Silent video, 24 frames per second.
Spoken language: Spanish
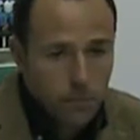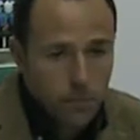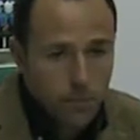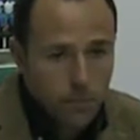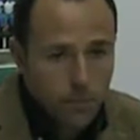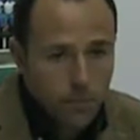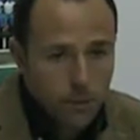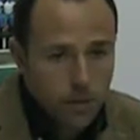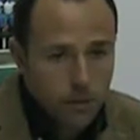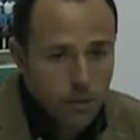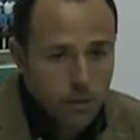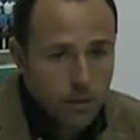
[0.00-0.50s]
Un
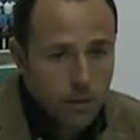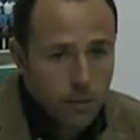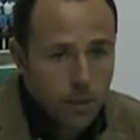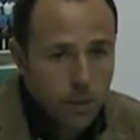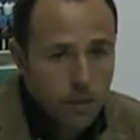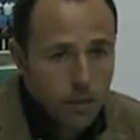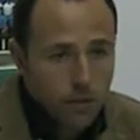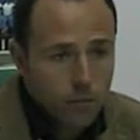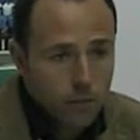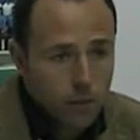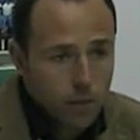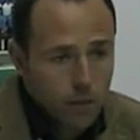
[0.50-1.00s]
partido
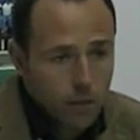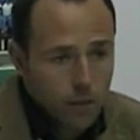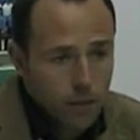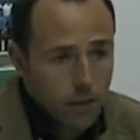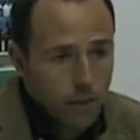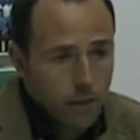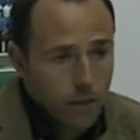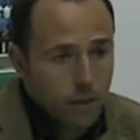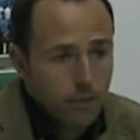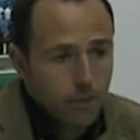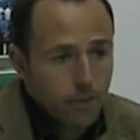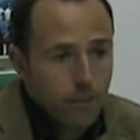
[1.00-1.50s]
malo
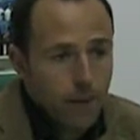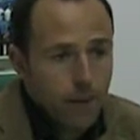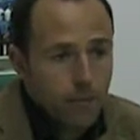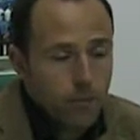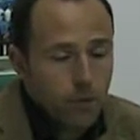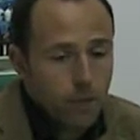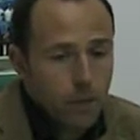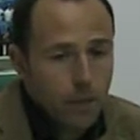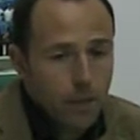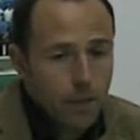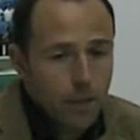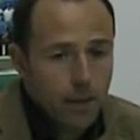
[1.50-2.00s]
porque
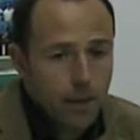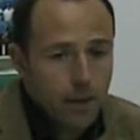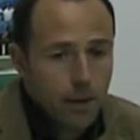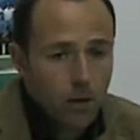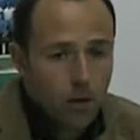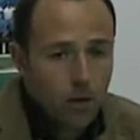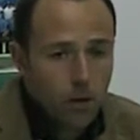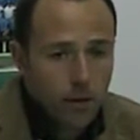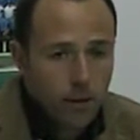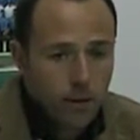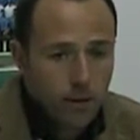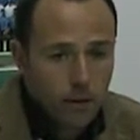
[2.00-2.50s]
vemos que cada
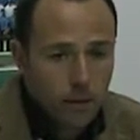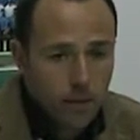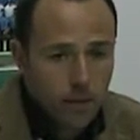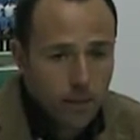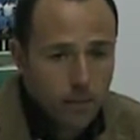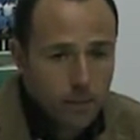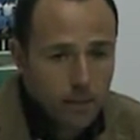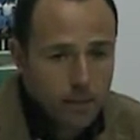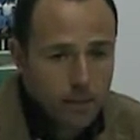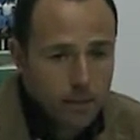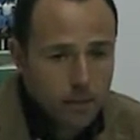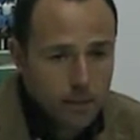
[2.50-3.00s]
jornada que
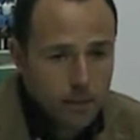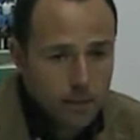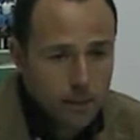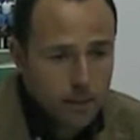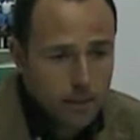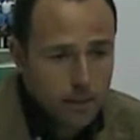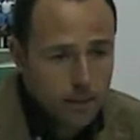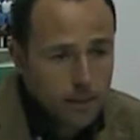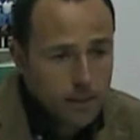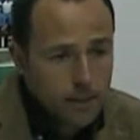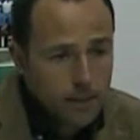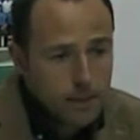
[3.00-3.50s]

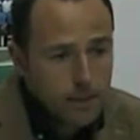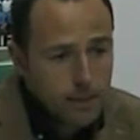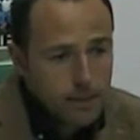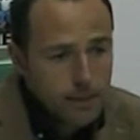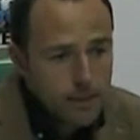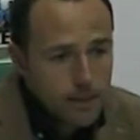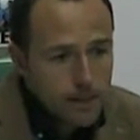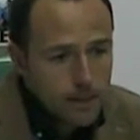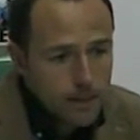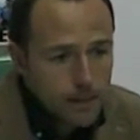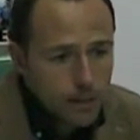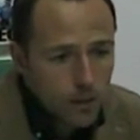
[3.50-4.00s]
pasa
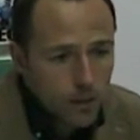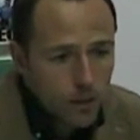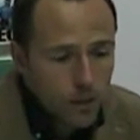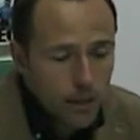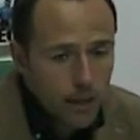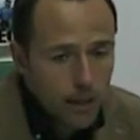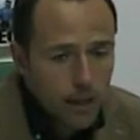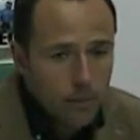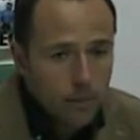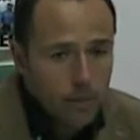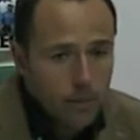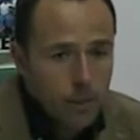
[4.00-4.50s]
nos
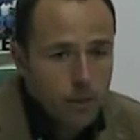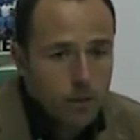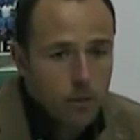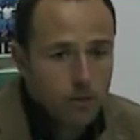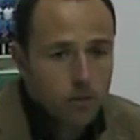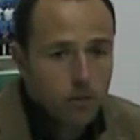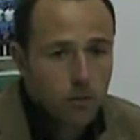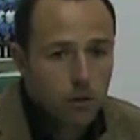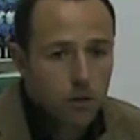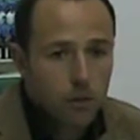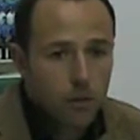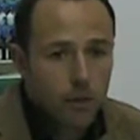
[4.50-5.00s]
quedan
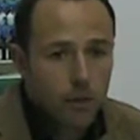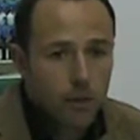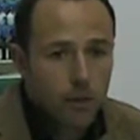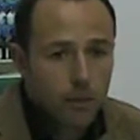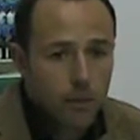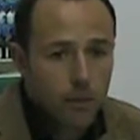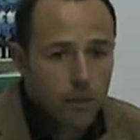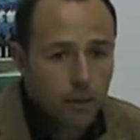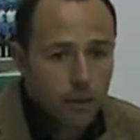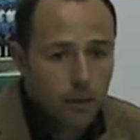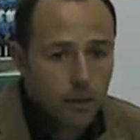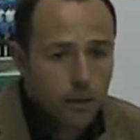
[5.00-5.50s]
menos jornadas
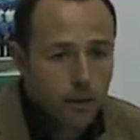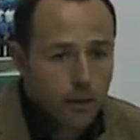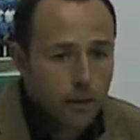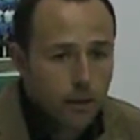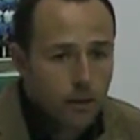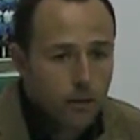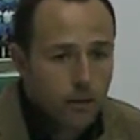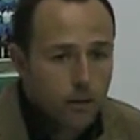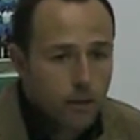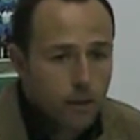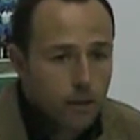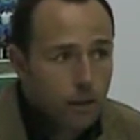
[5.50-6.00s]
para
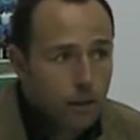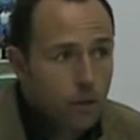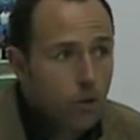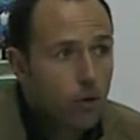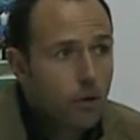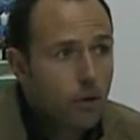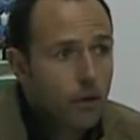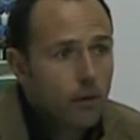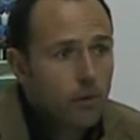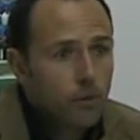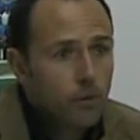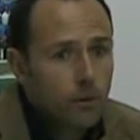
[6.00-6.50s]
reaccionar.
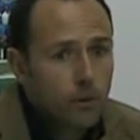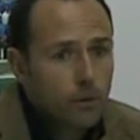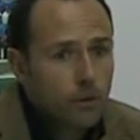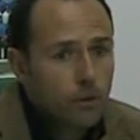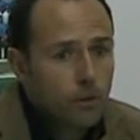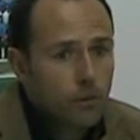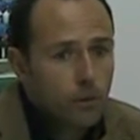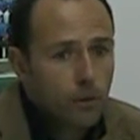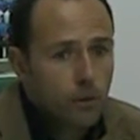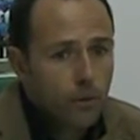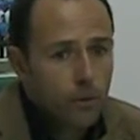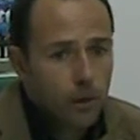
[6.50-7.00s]
Hoy era un
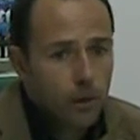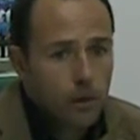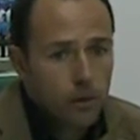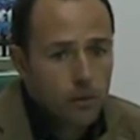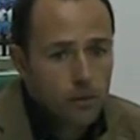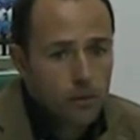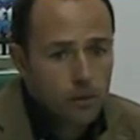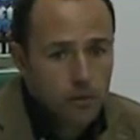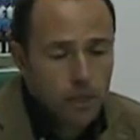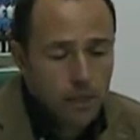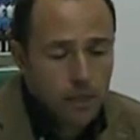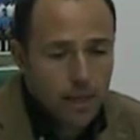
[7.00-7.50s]
momento
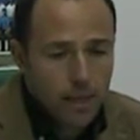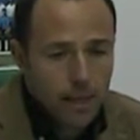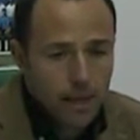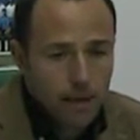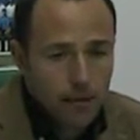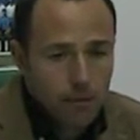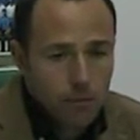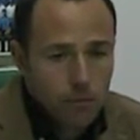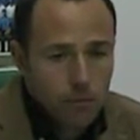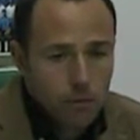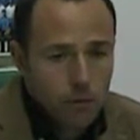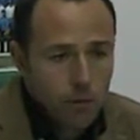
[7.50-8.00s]
propicio. Si
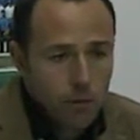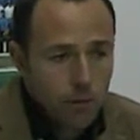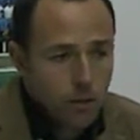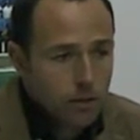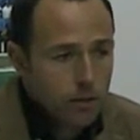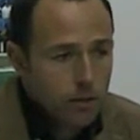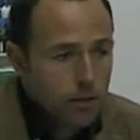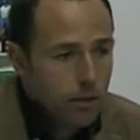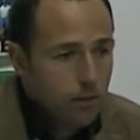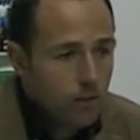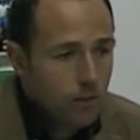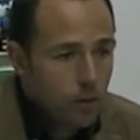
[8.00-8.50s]
ganábamos
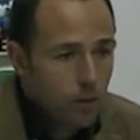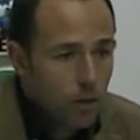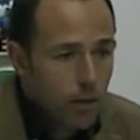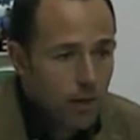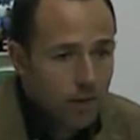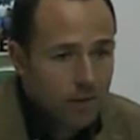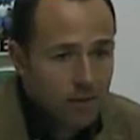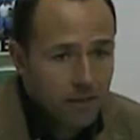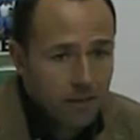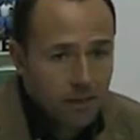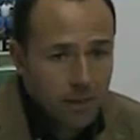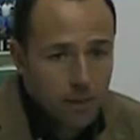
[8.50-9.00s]
recortábamos a
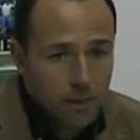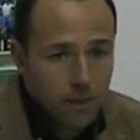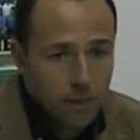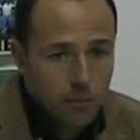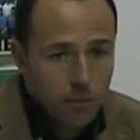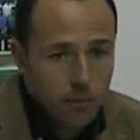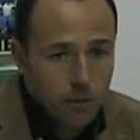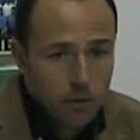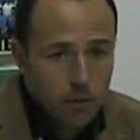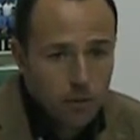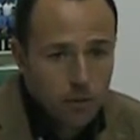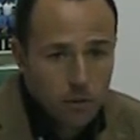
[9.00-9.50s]
tres
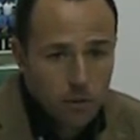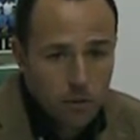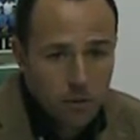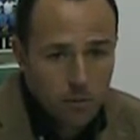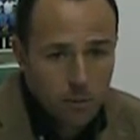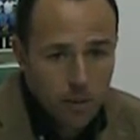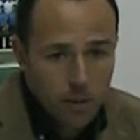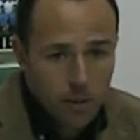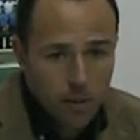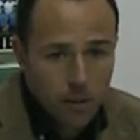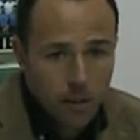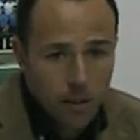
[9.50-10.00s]
equipos. El
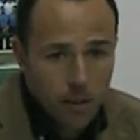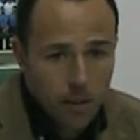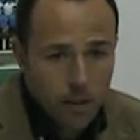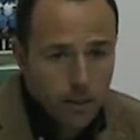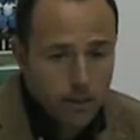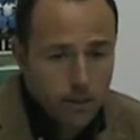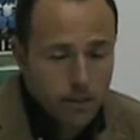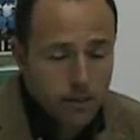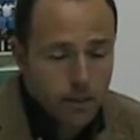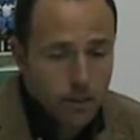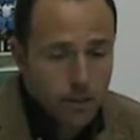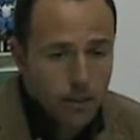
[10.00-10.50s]
Vélez había
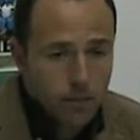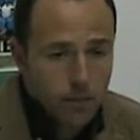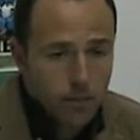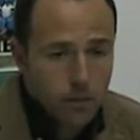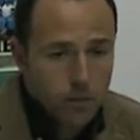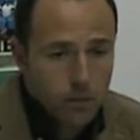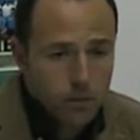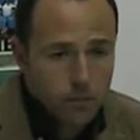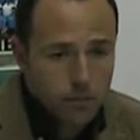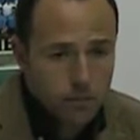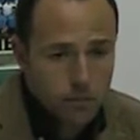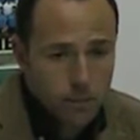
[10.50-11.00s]

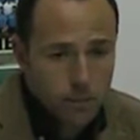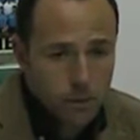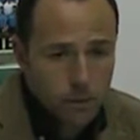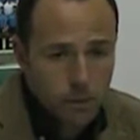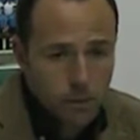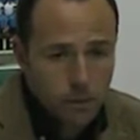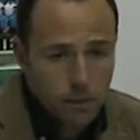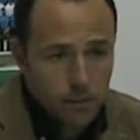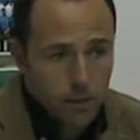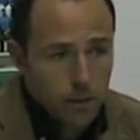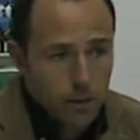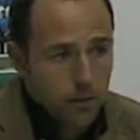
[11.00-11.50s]
descansado,
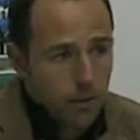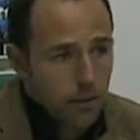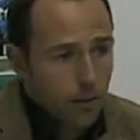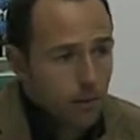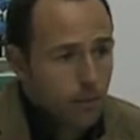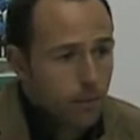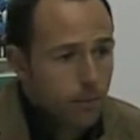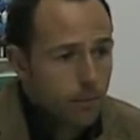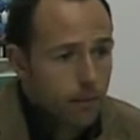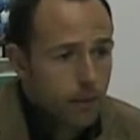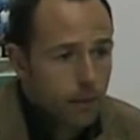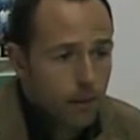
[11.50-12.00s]

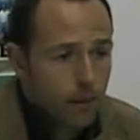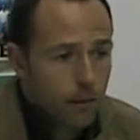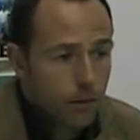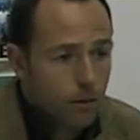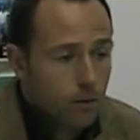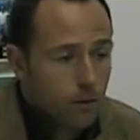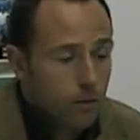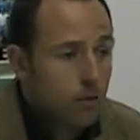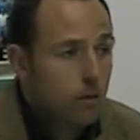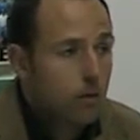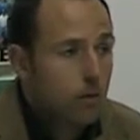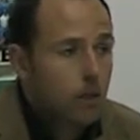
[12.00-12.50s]
habían
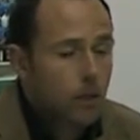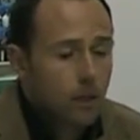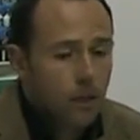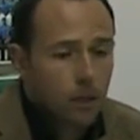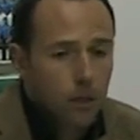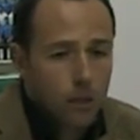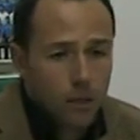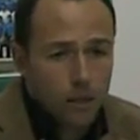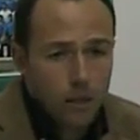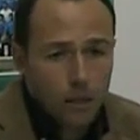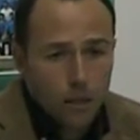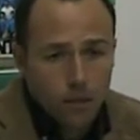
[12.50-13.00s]
perdido
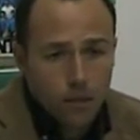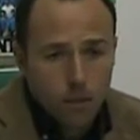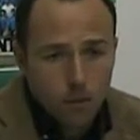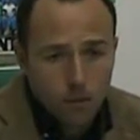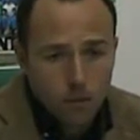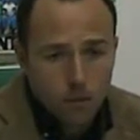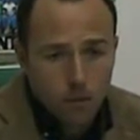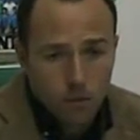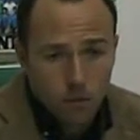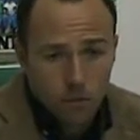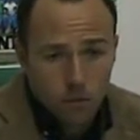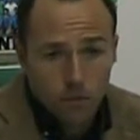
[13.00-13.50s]

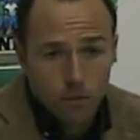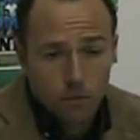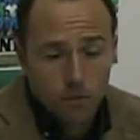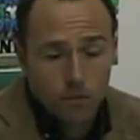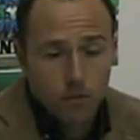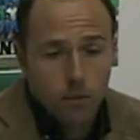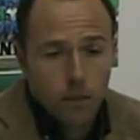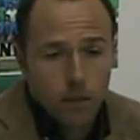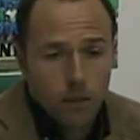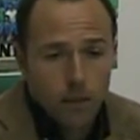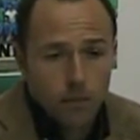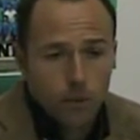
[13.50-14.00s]

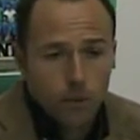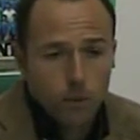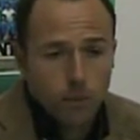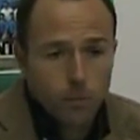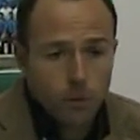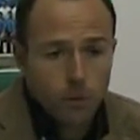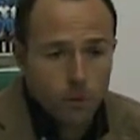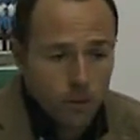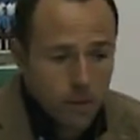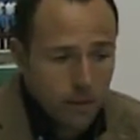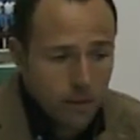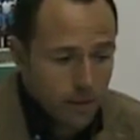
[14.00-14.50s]
un equipo
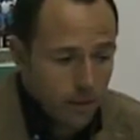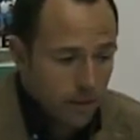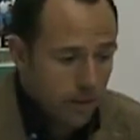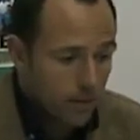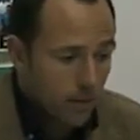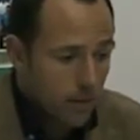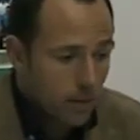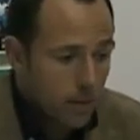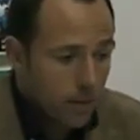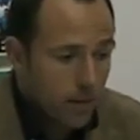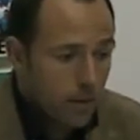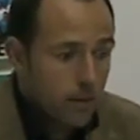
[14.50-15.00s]
importante
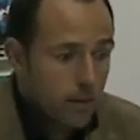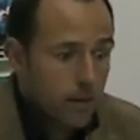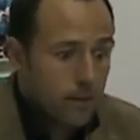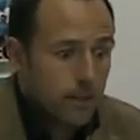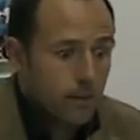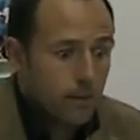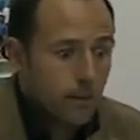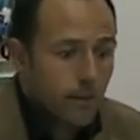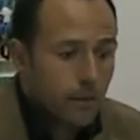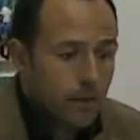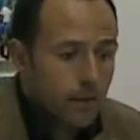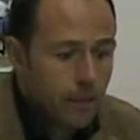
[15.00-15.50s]
que, se
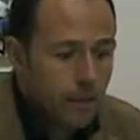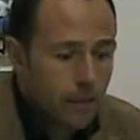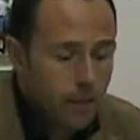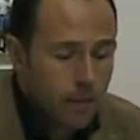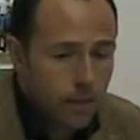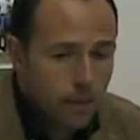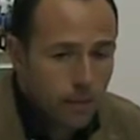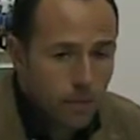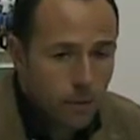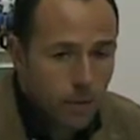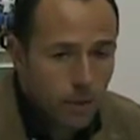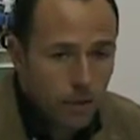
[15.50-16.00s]
va a ahí
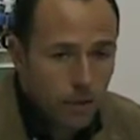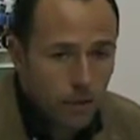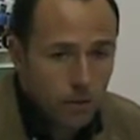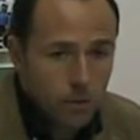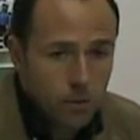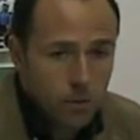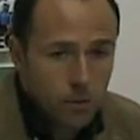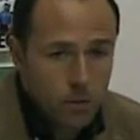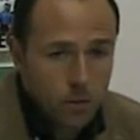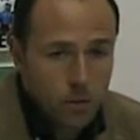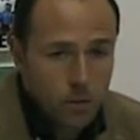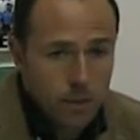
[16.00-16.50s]
también,
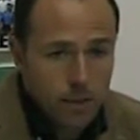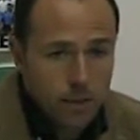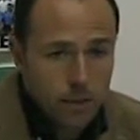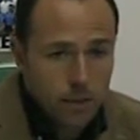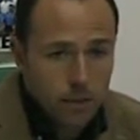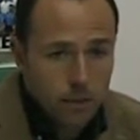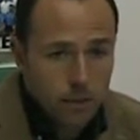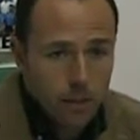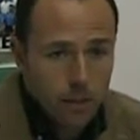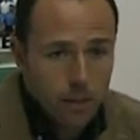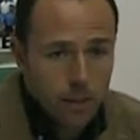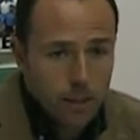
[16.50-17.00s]
como es
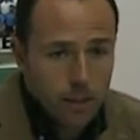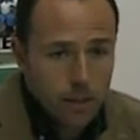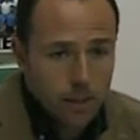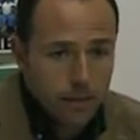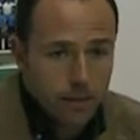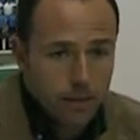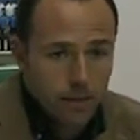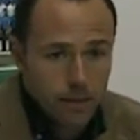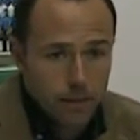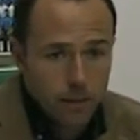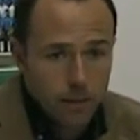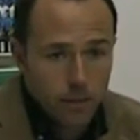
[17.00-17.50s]
el Vica, que
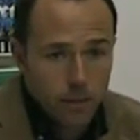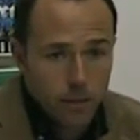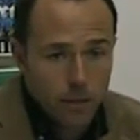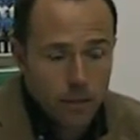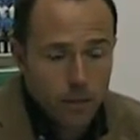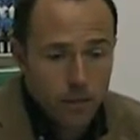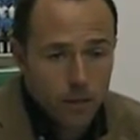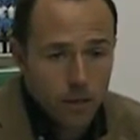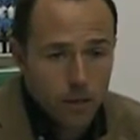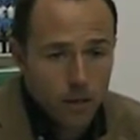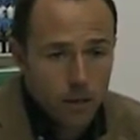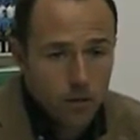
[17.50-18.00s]
está también ahí
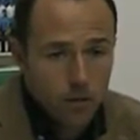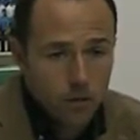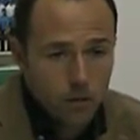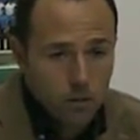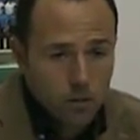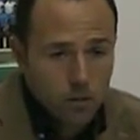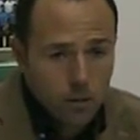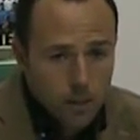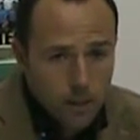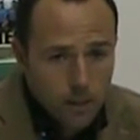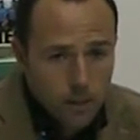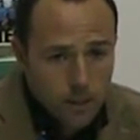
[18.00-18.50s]
abajo.